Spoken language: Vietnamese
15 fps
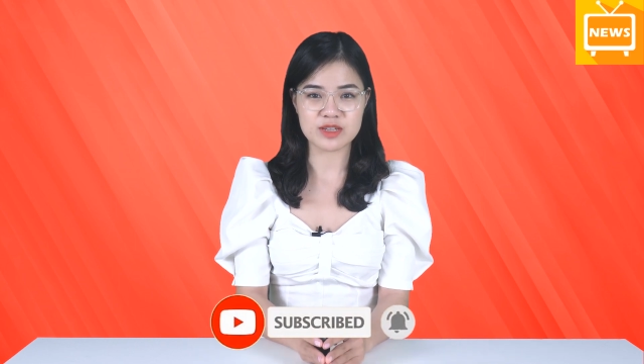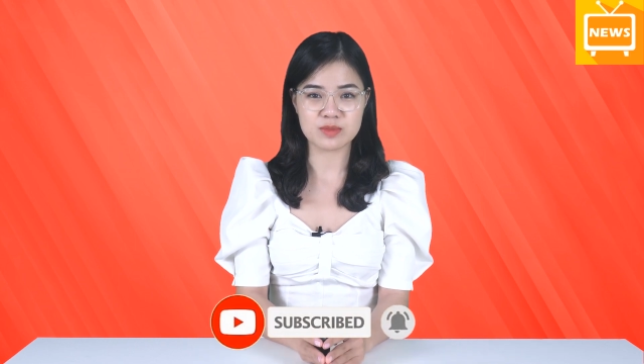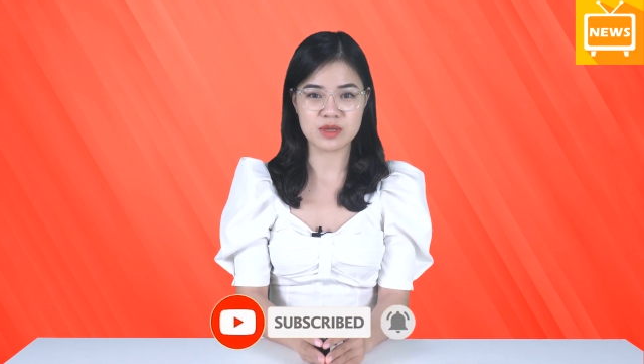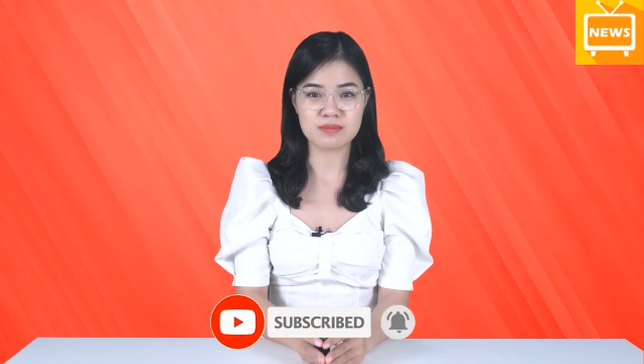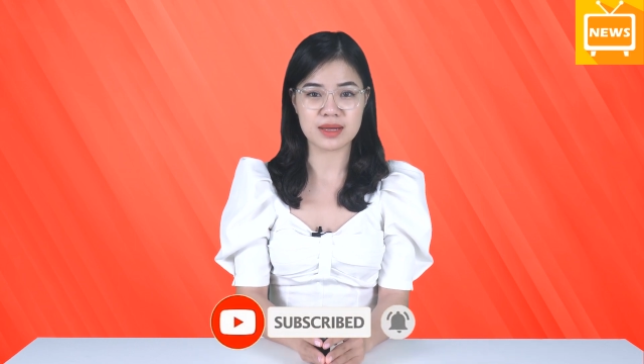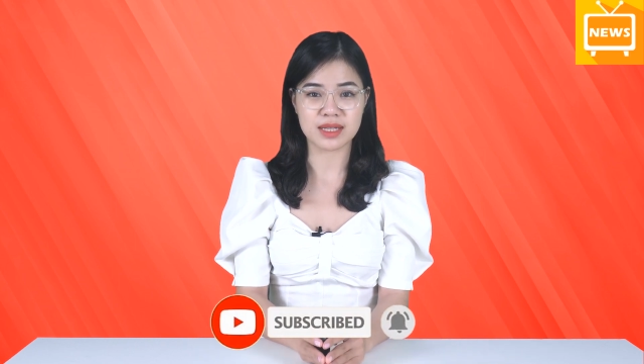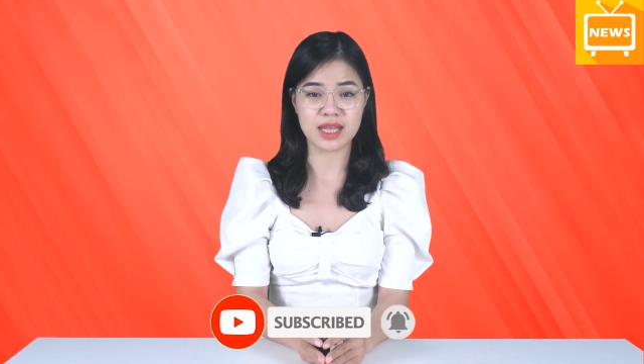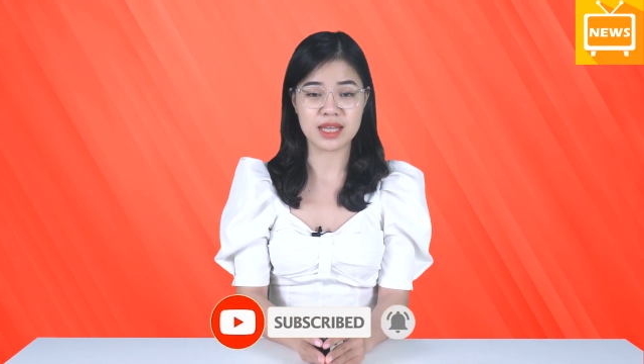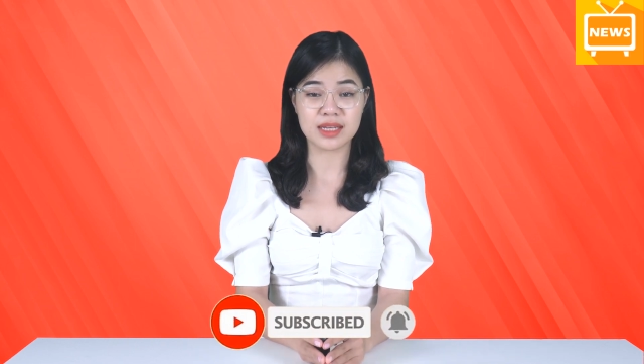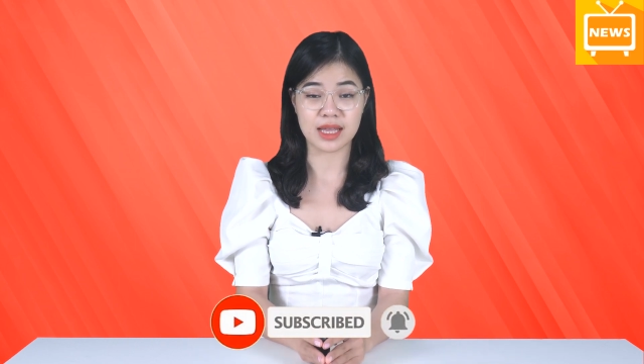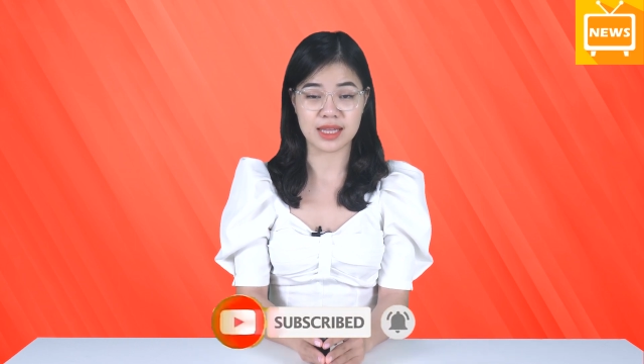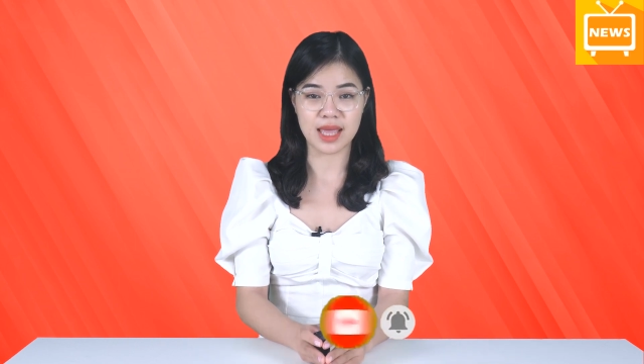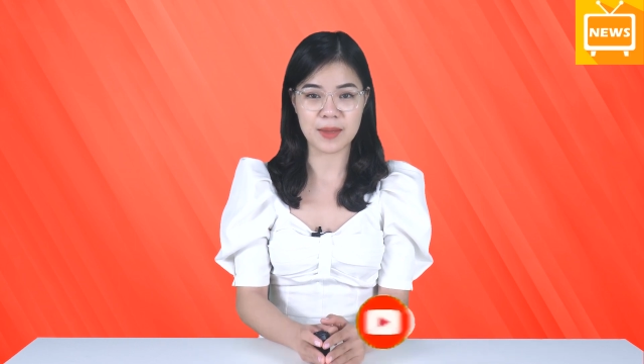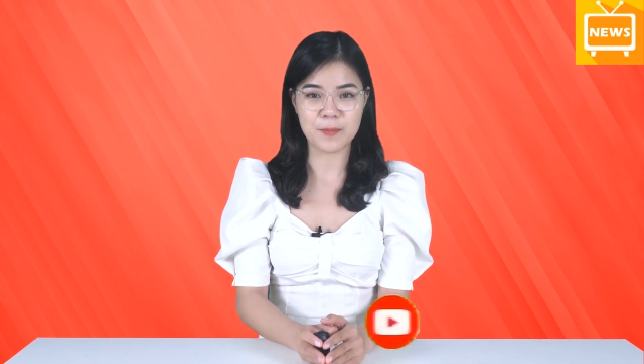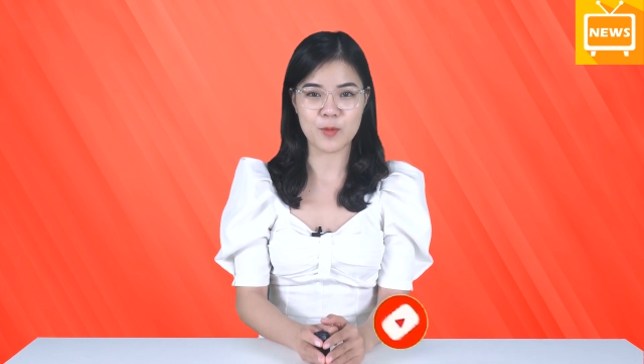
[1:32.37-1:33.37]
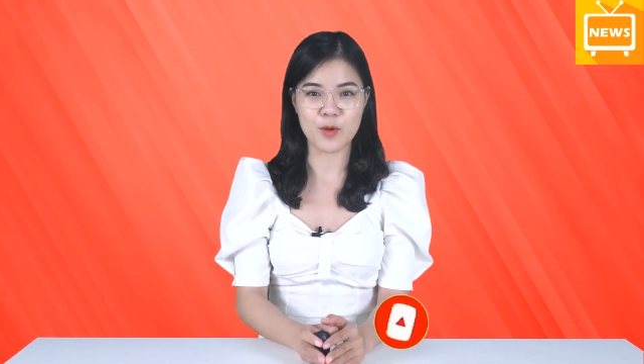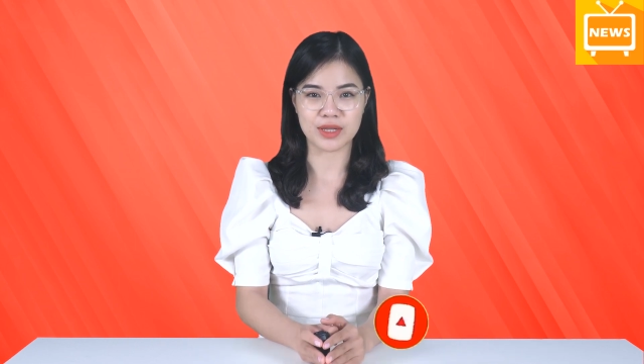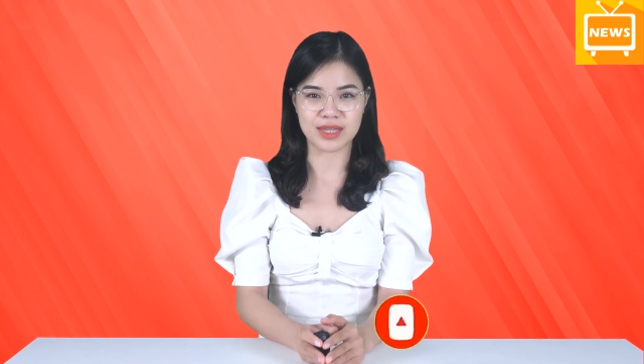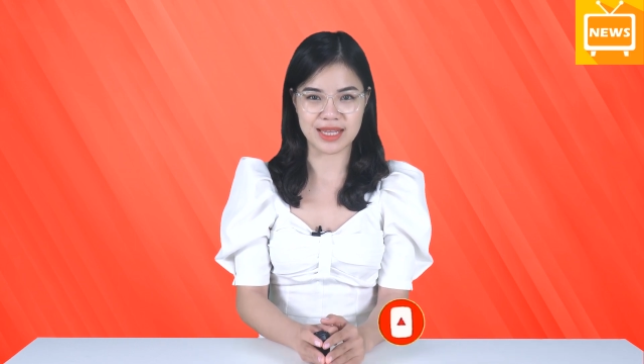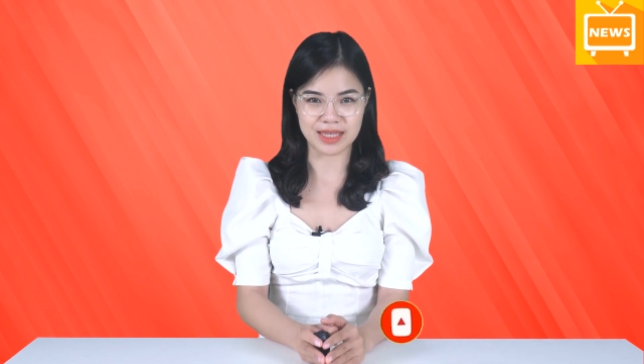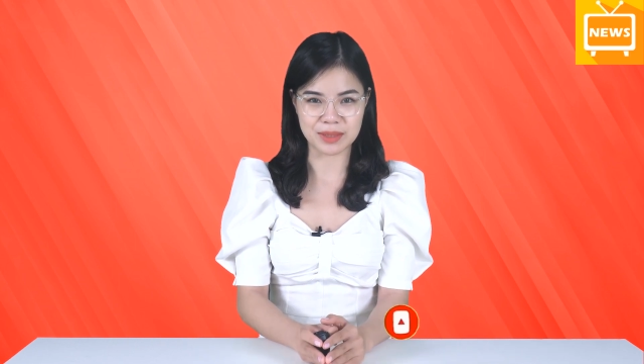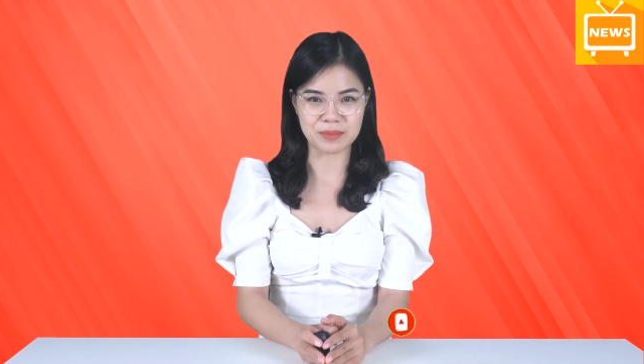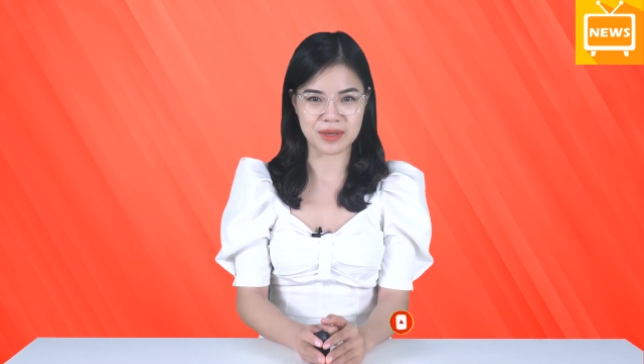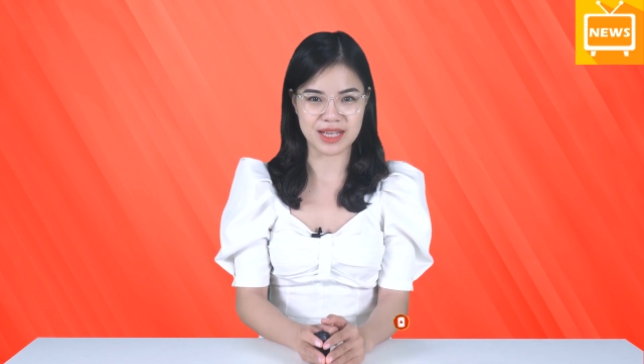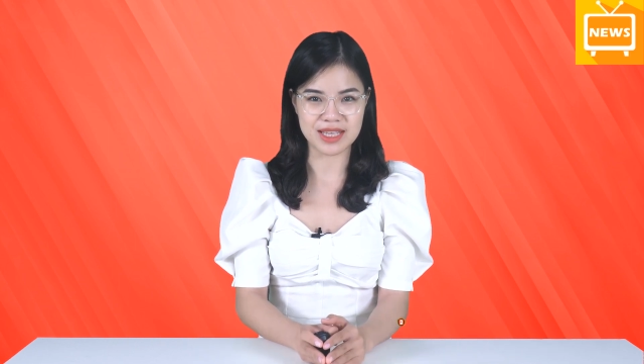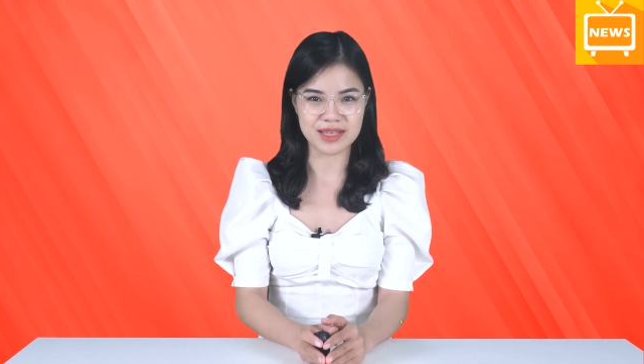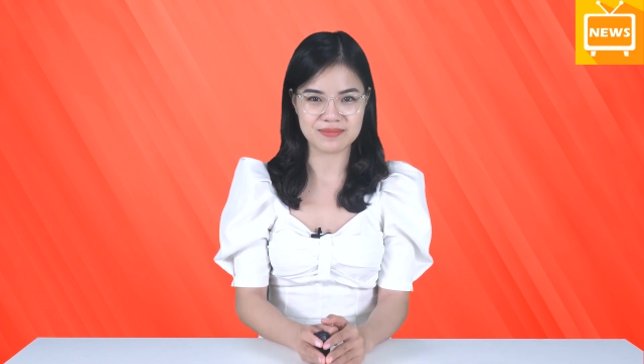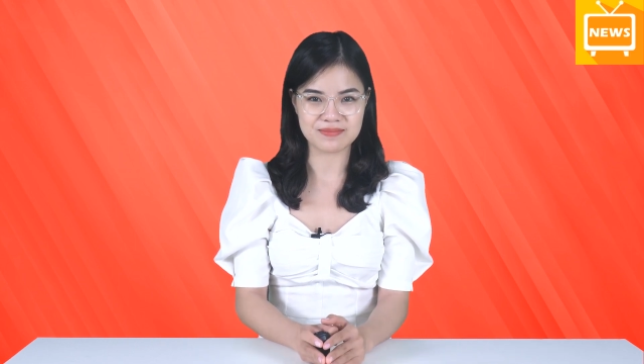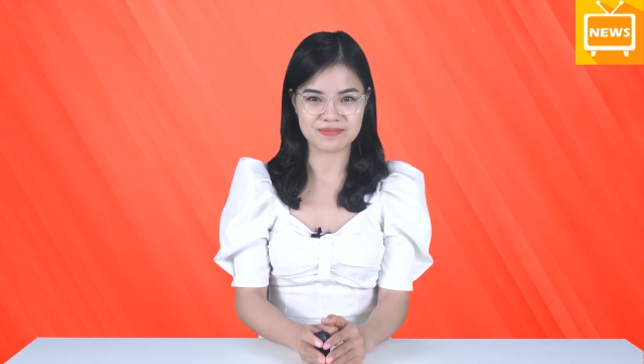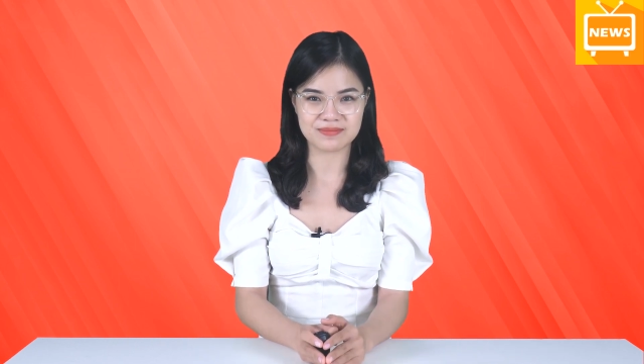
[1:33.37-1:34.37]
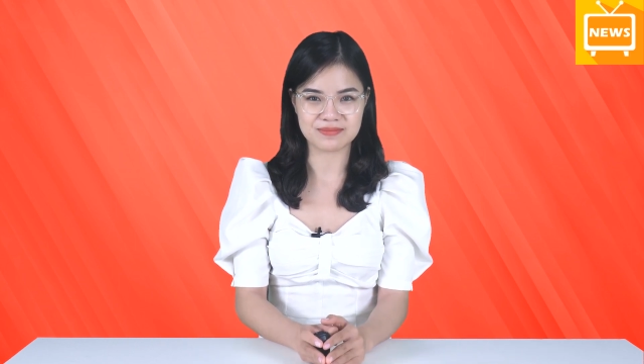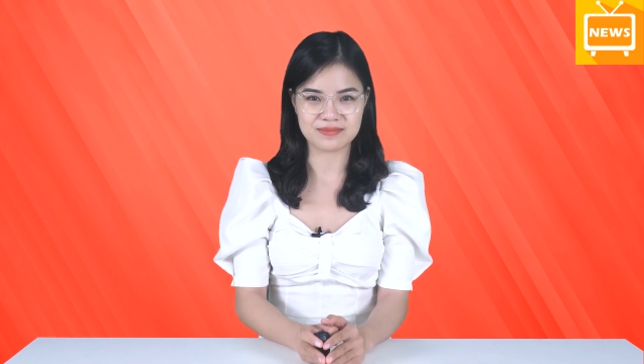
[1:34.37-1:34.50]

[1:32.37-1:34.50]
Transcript: trong những bản tin kế tiếp của tin tức mới.